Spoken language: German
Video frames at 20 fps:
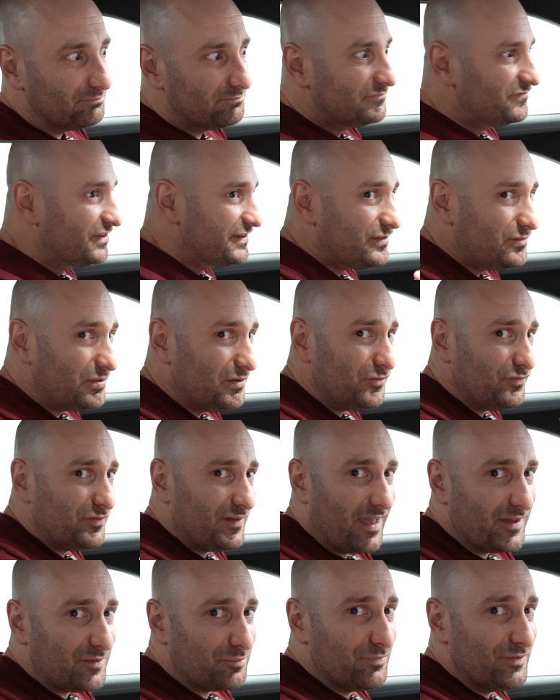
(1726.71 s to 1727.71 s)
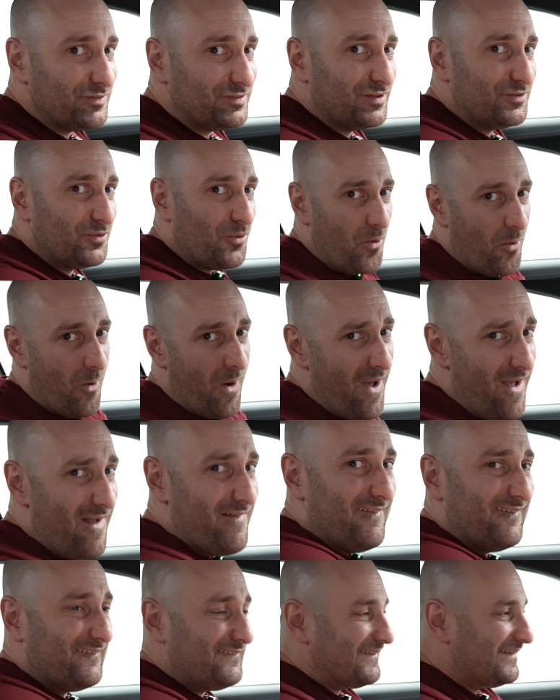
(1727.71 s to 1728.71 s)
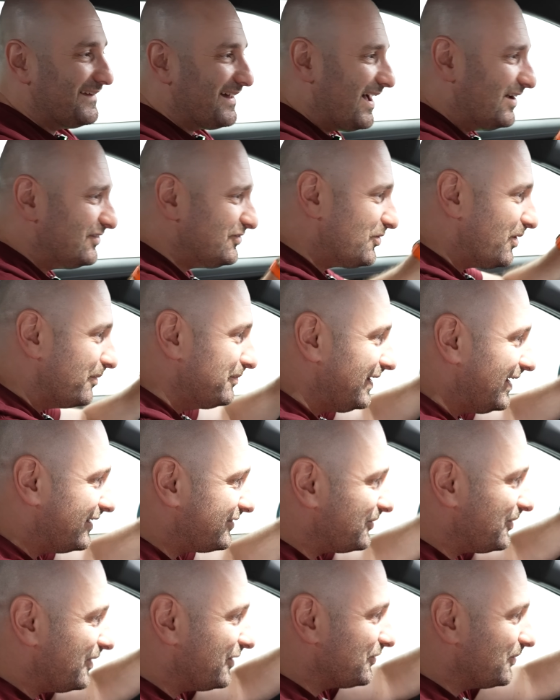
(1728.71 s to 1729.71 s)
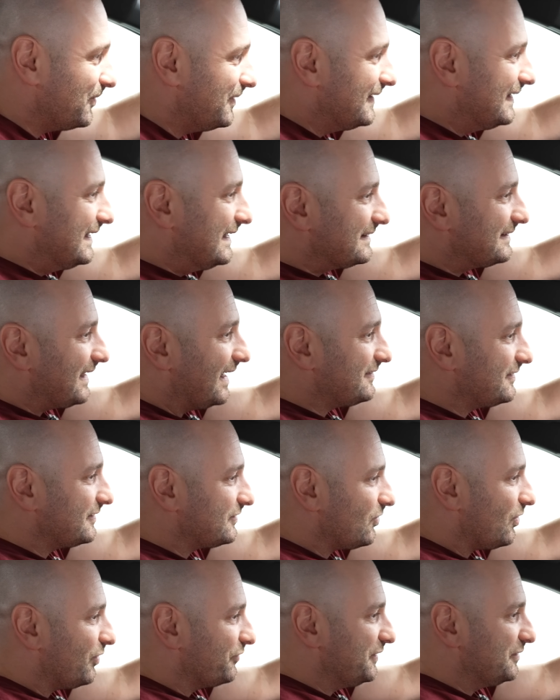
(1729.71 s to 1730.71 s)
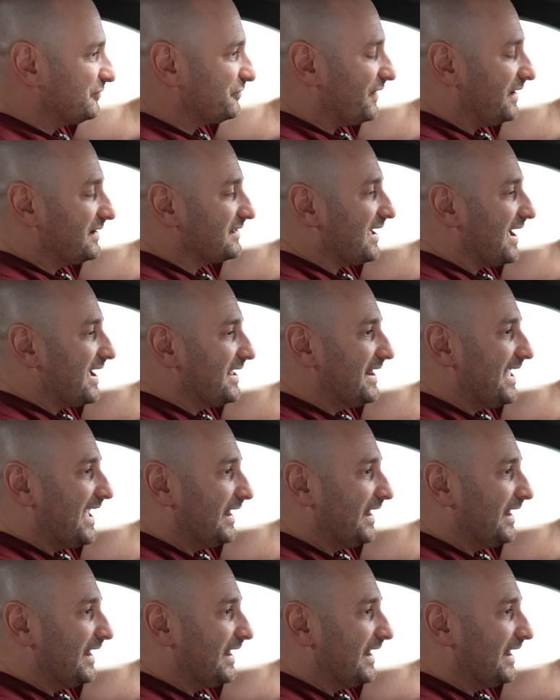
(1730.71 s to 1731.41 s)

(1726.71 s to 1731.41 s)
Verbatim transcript: willst du nicht vielleicht ein bisschen so ah, den Arsch kommen lassen oder so? Das ist doch auf jeden Fall geil.